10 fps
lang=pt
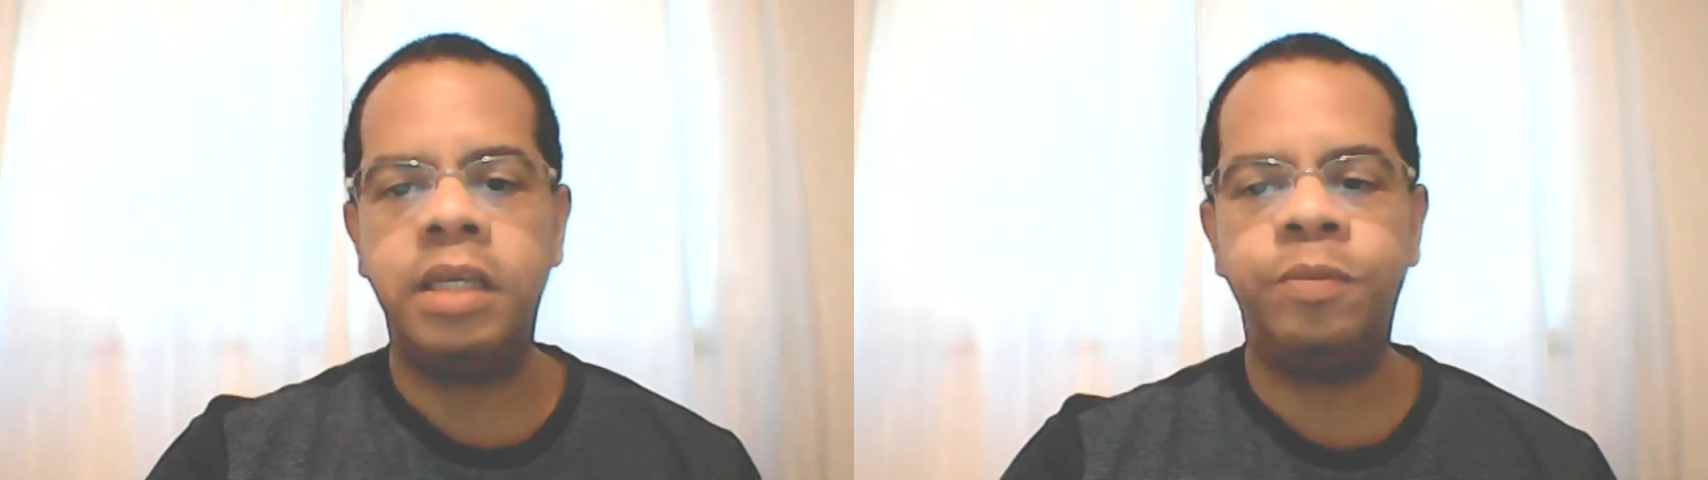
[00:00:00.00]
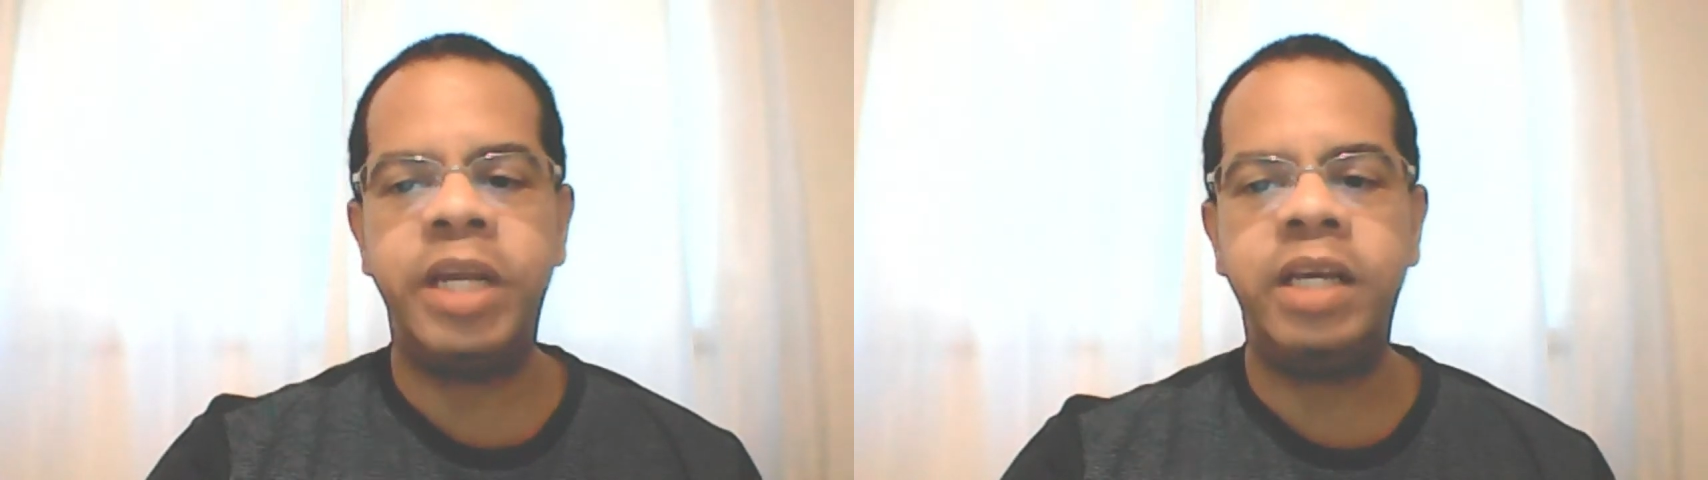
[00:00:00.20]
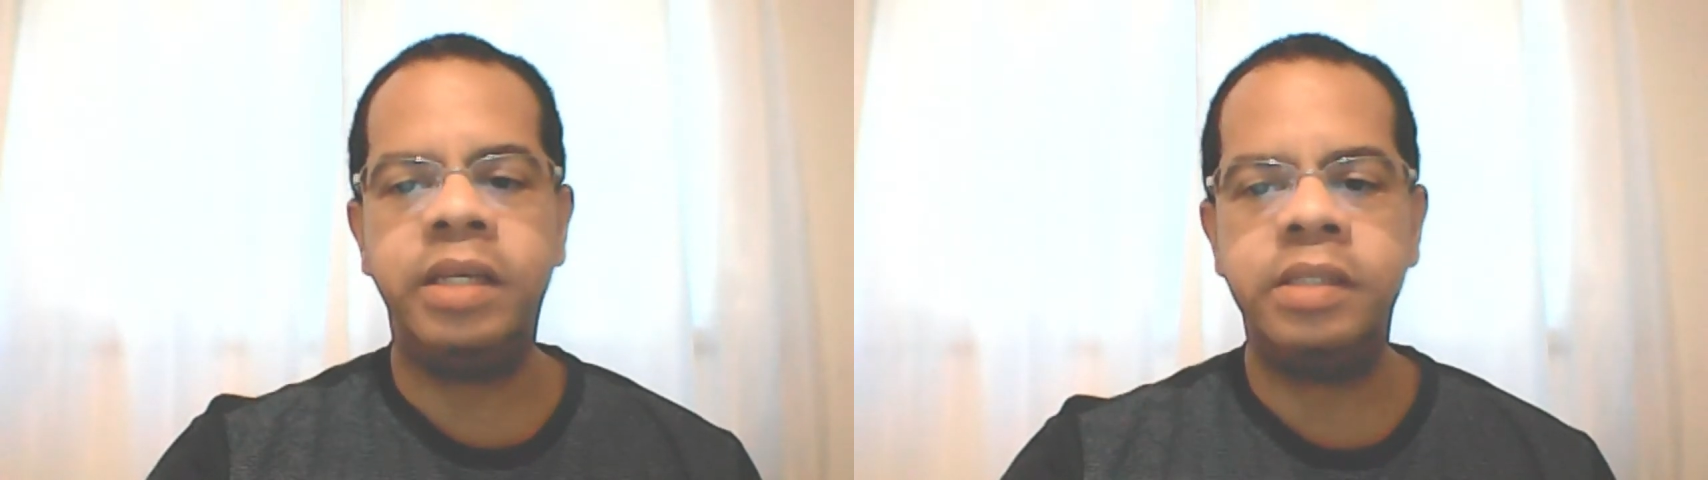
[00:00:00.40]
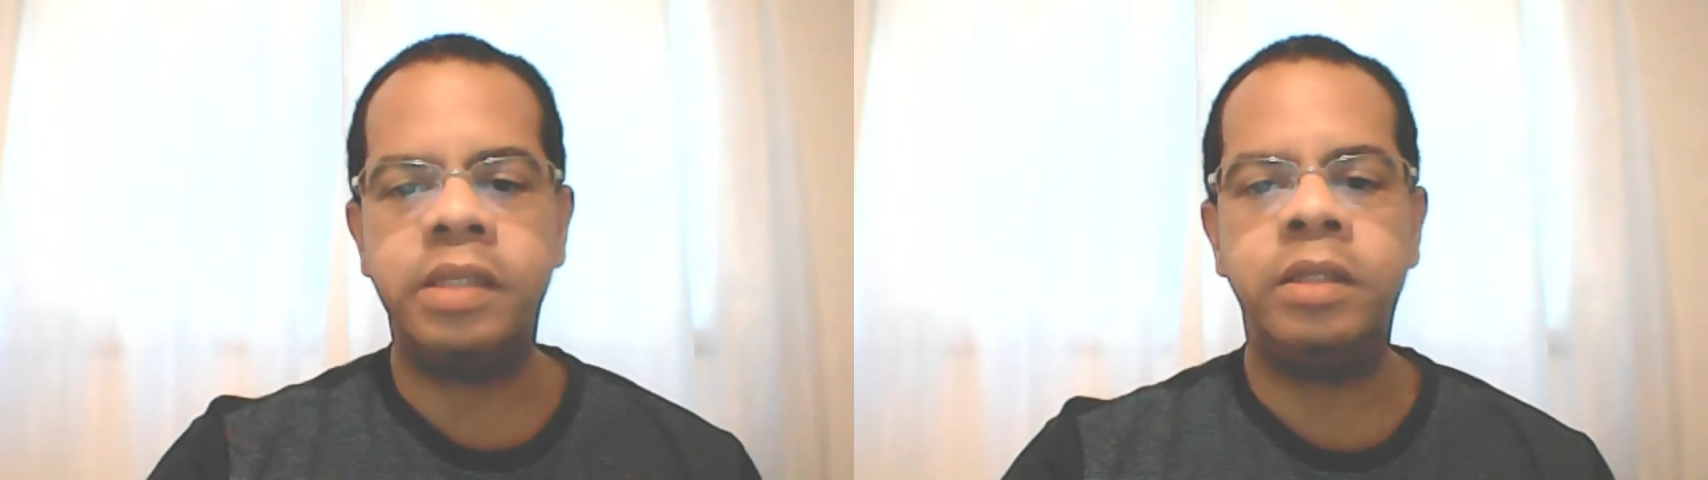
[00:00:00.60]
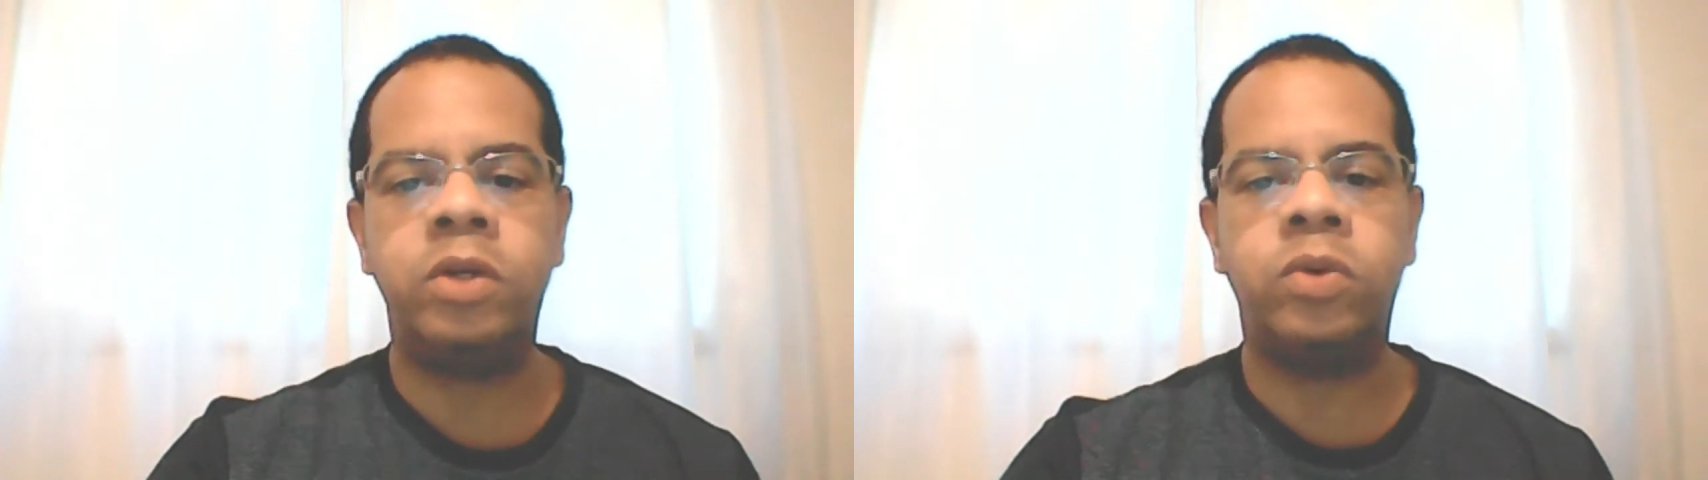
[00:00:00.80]

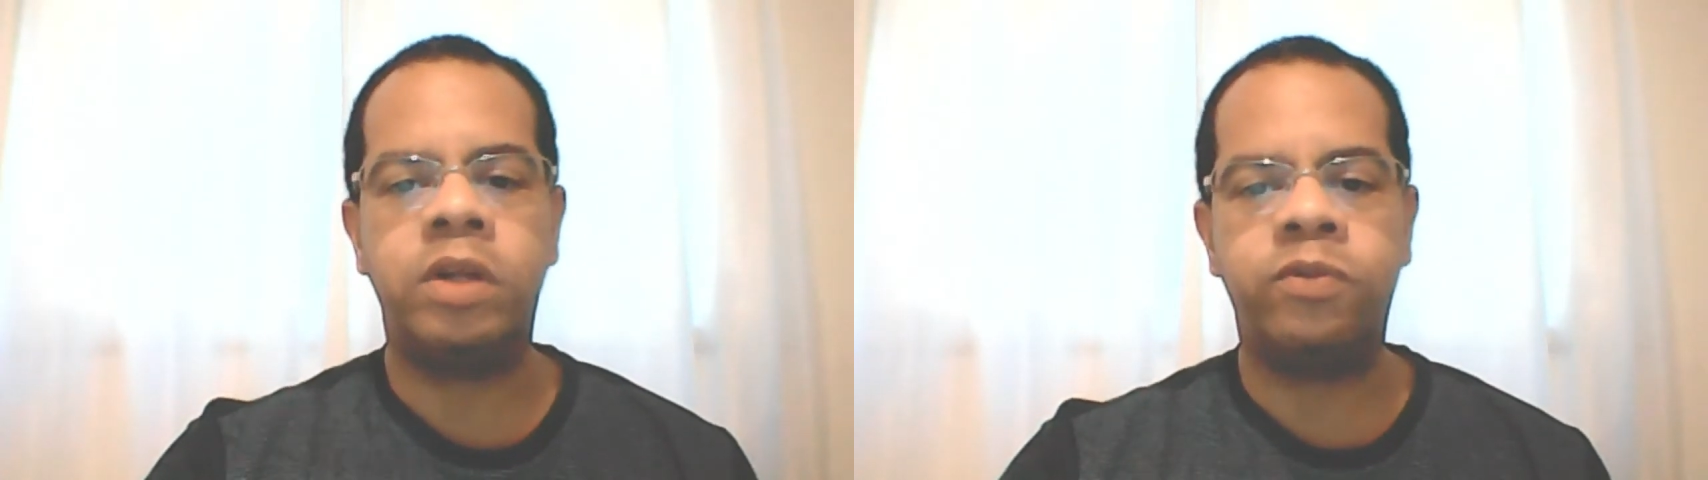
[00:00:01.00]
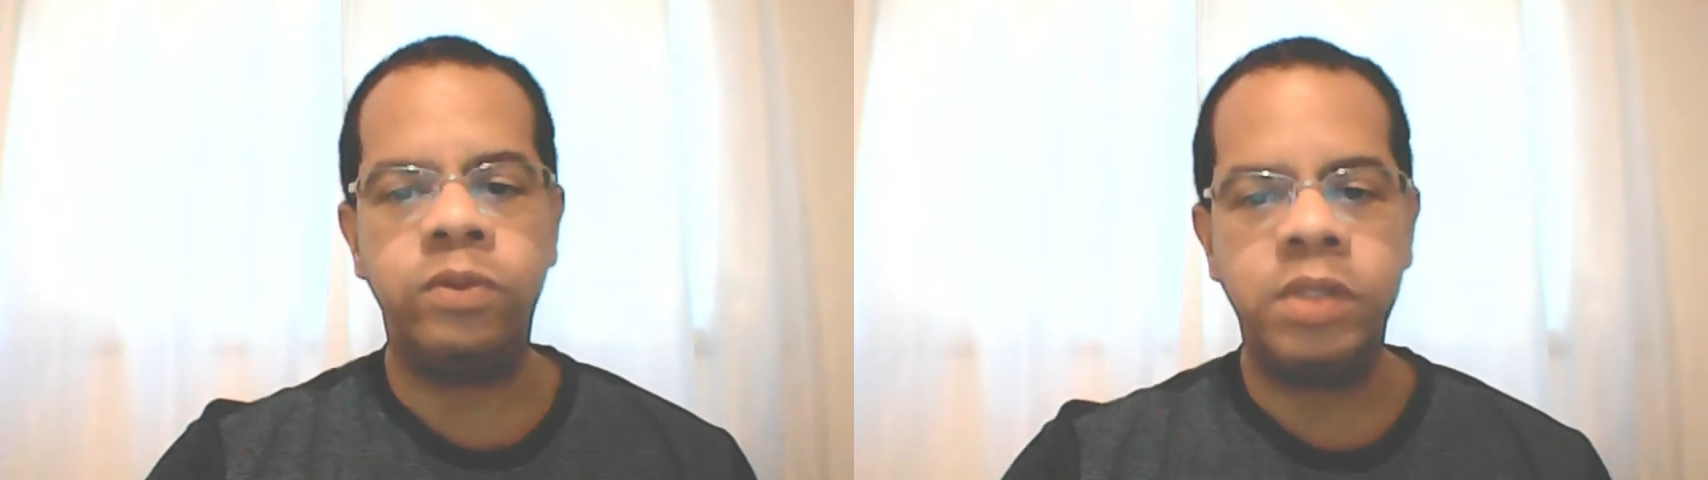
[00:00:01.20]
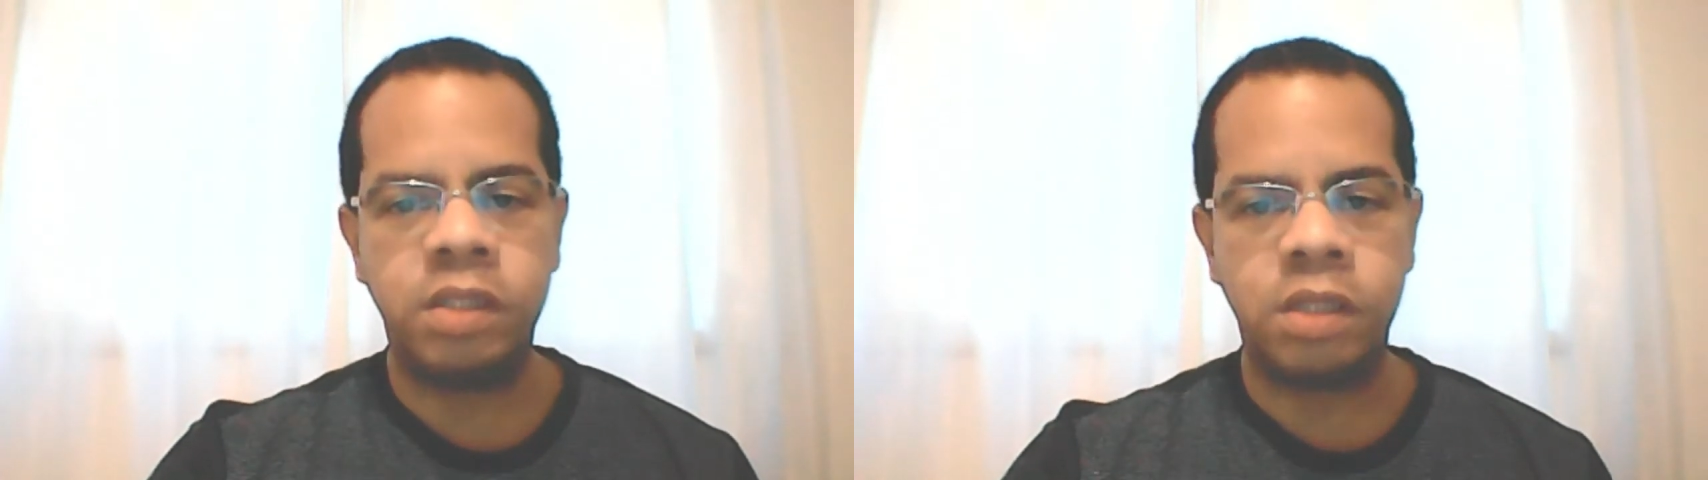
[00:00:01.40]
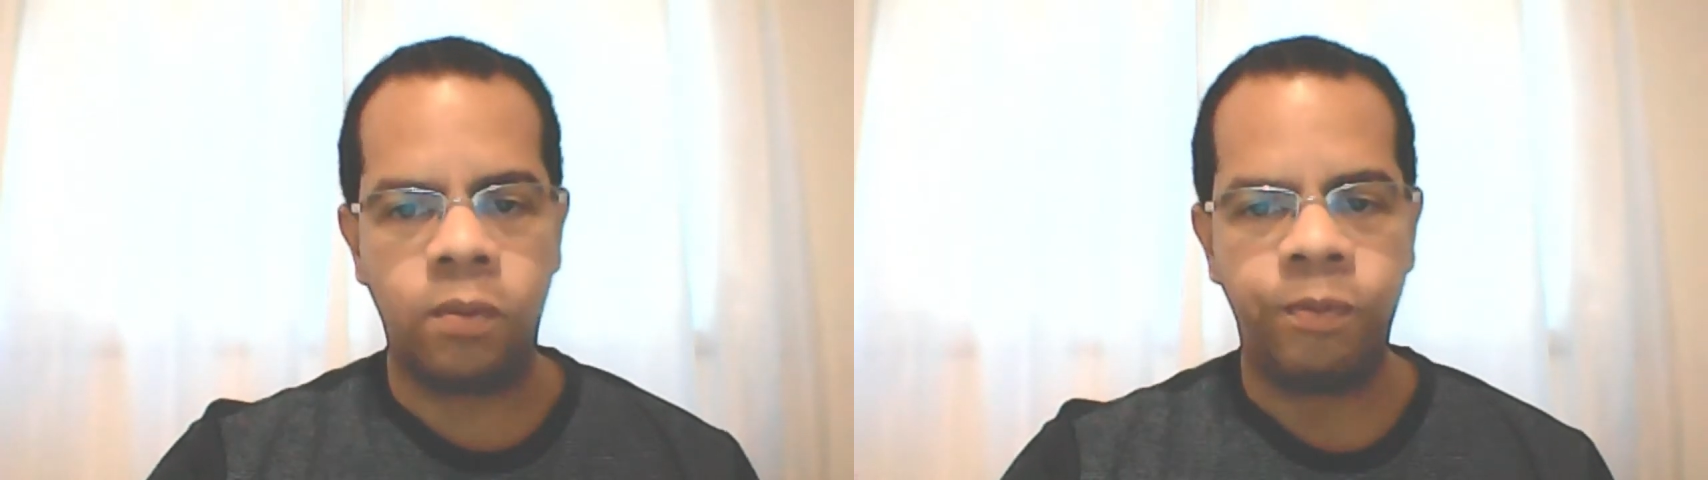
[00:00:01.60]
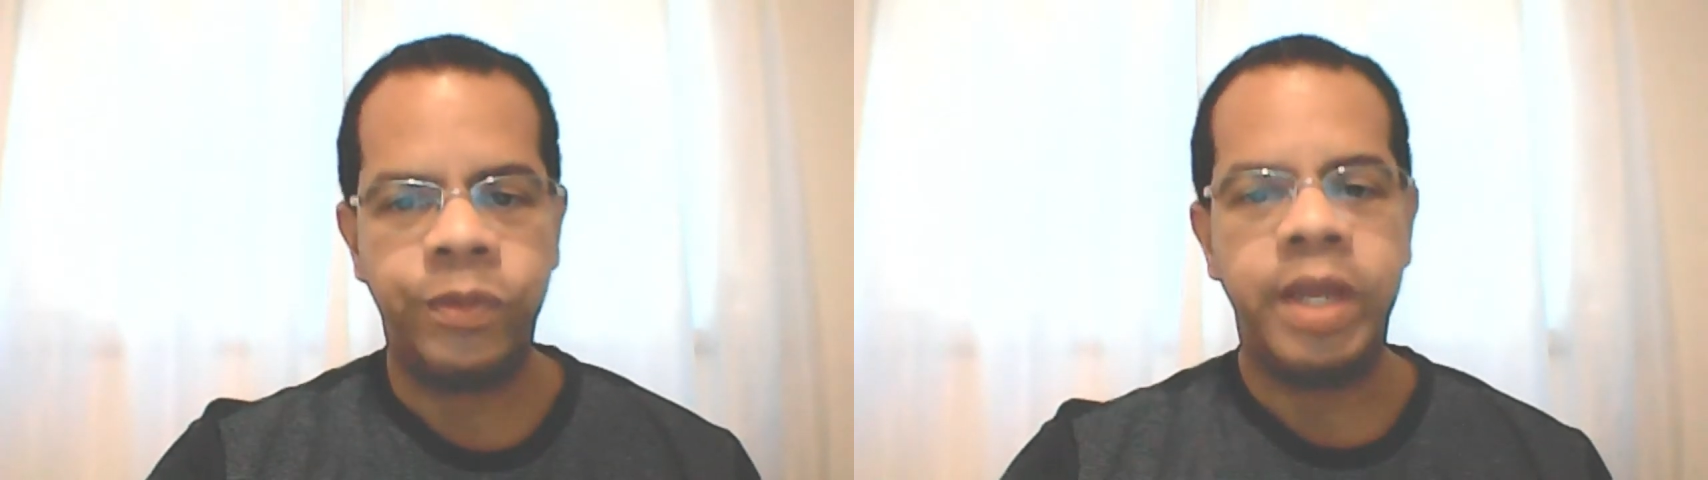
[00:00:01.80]
experiência anterior na função.